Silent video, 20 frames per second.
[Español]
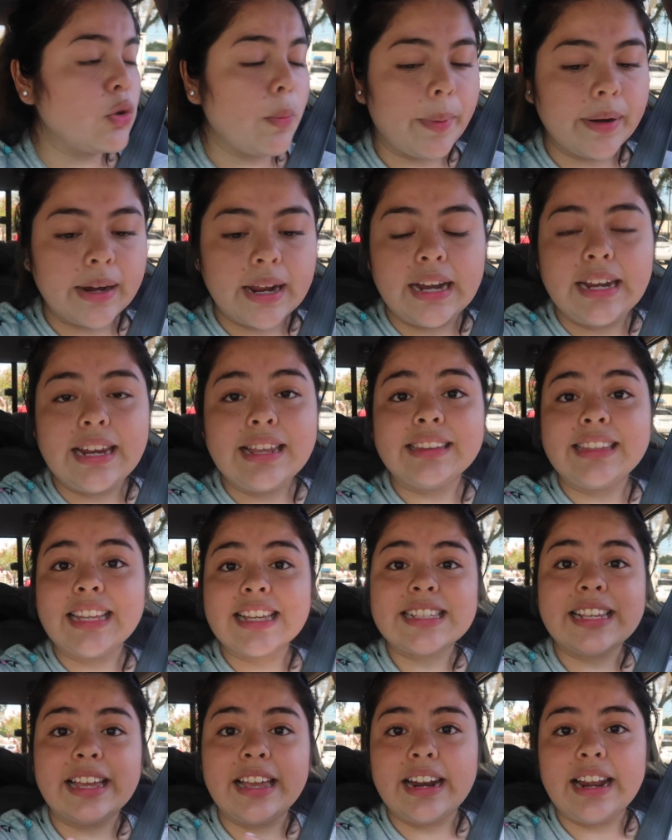súper caliente,
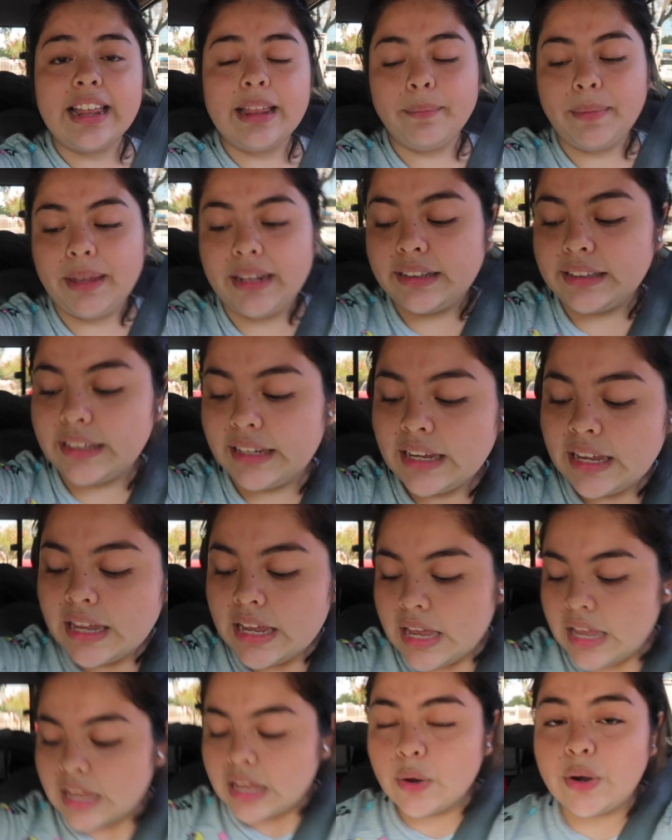exageradamente.
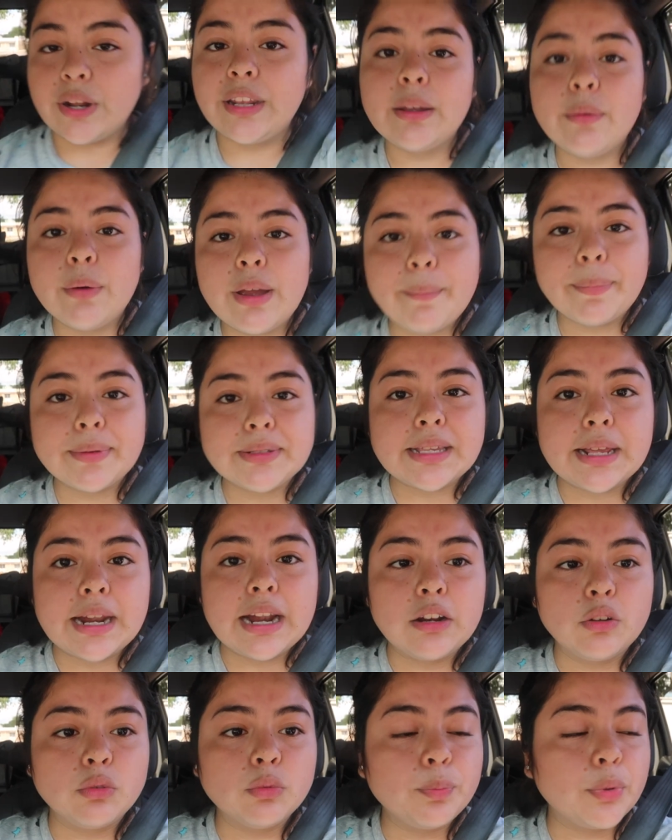Ahorita voy a
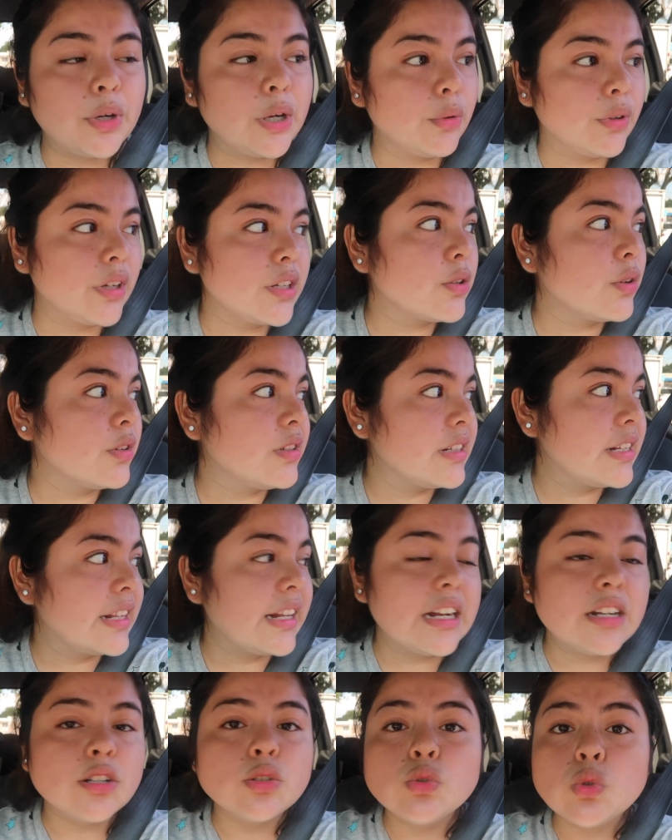pasar por algunas cosas
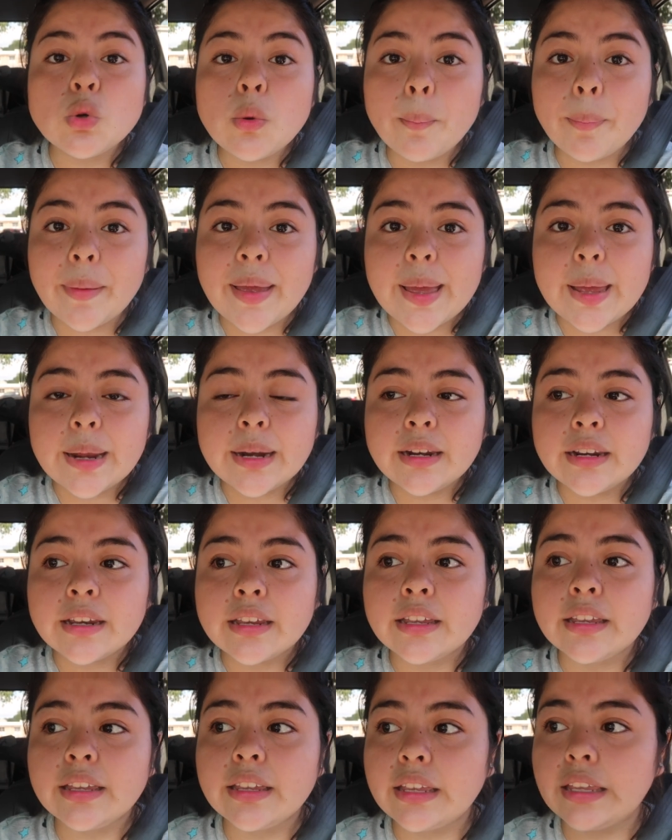en el súper
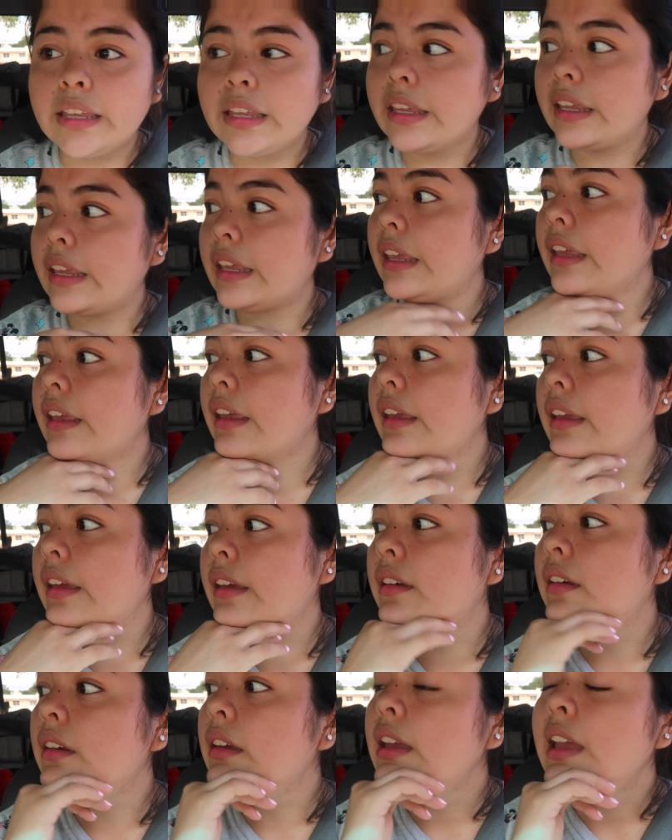
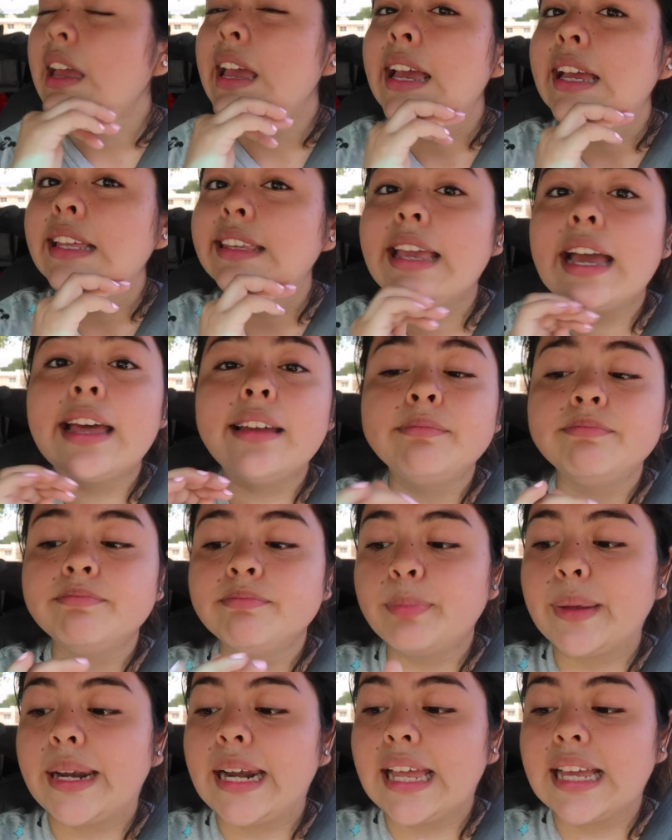y ya,
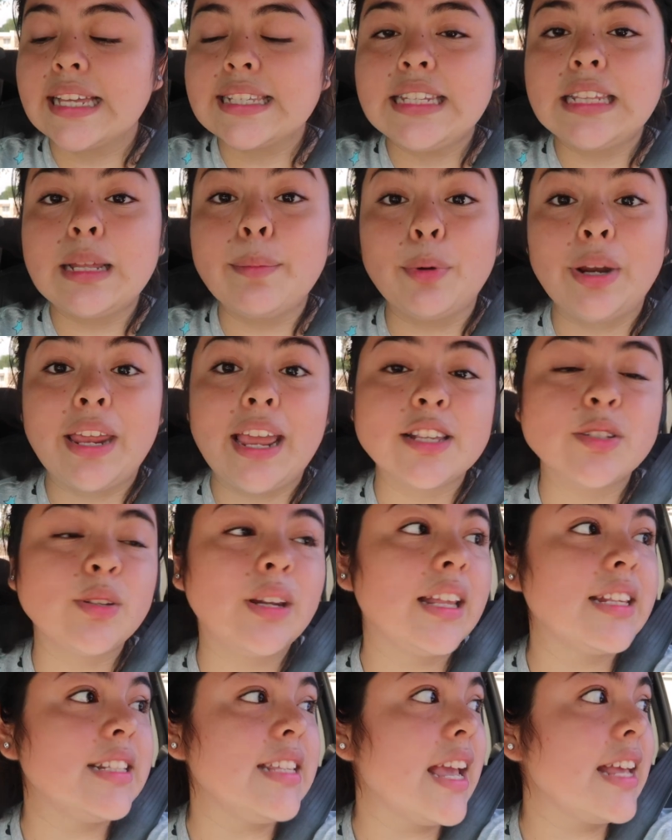para la casita, porque ya son
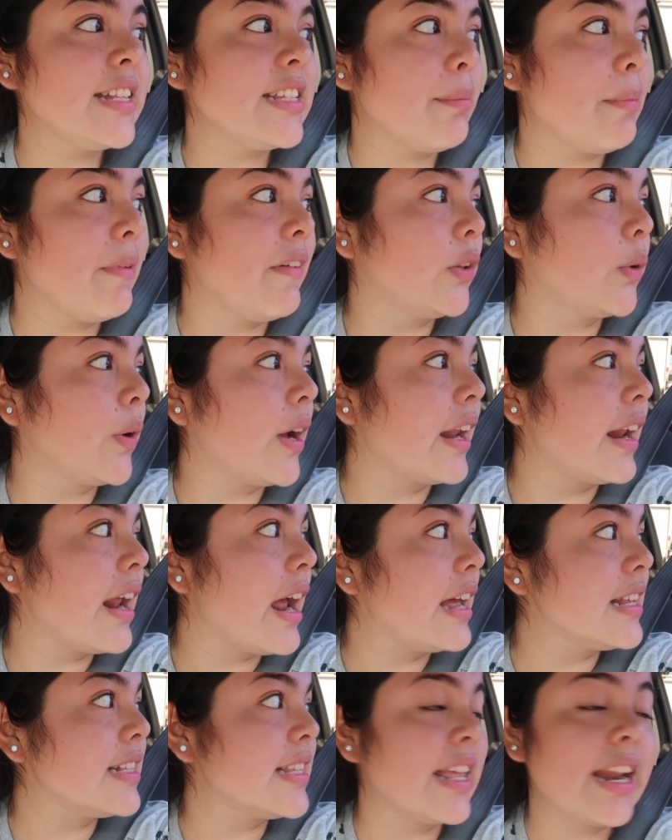las 10 y me va a tocar
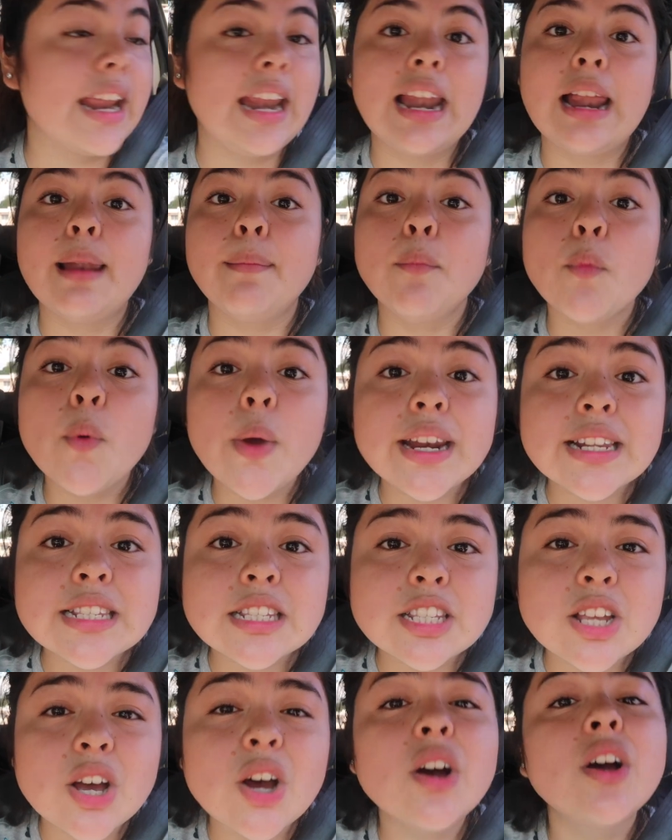hacer el
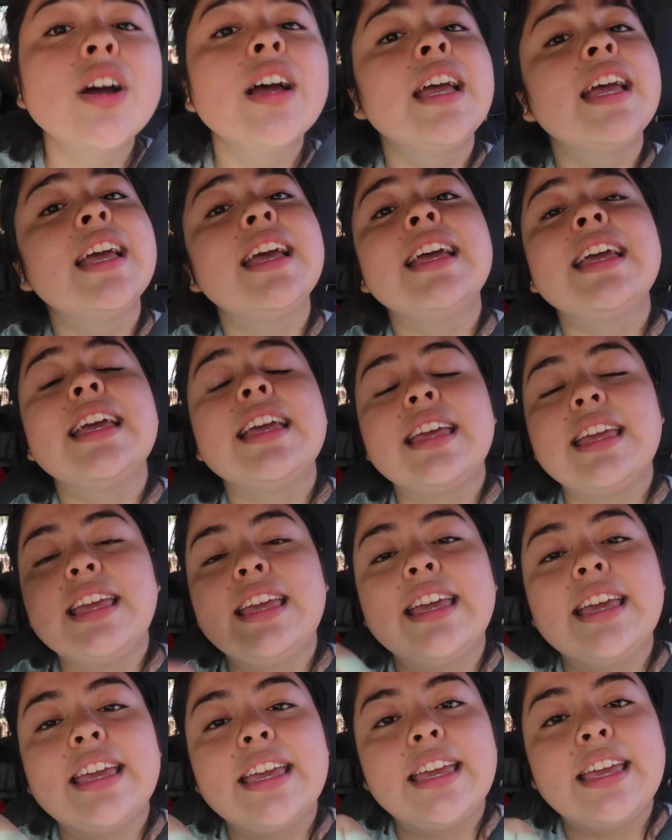almuerzo.
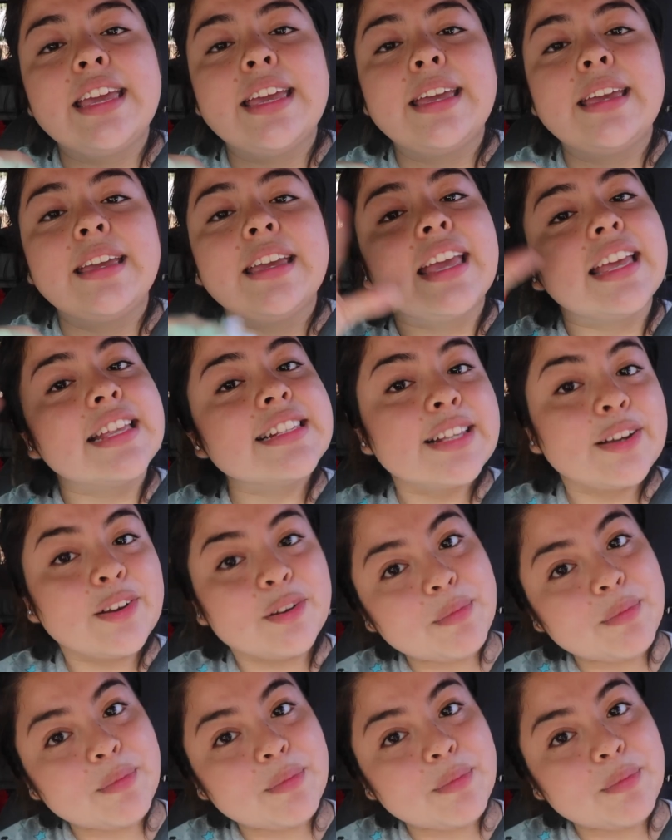Eh, quédense